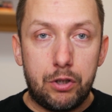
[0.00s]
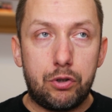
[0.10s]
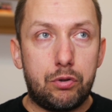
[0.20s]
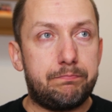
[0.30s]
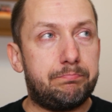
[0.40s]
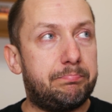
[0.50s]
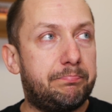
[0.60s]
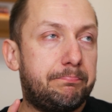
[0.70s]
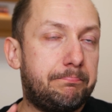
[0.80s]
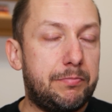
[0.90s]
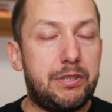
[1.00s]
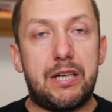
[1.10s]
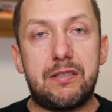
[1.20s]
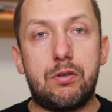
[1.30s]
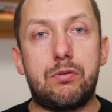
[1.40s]
No
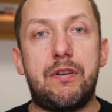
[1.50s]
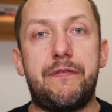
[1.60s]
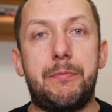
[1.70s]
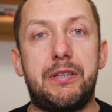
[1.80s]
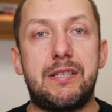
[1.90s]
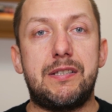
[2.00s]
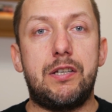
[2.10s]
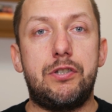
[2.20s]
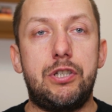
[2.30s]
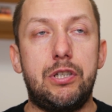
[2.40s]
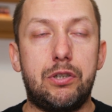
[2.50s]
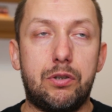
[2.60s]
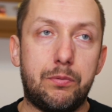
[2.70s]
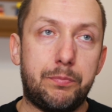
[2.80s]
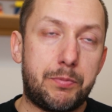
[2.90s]
ja stosuję fermentację
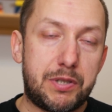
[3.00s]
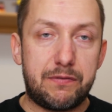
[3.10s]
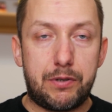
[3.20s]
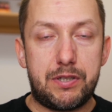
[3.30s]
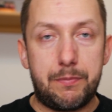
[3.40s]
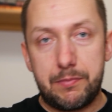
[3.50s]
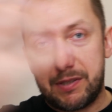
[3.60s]
cichą poprzez właśnie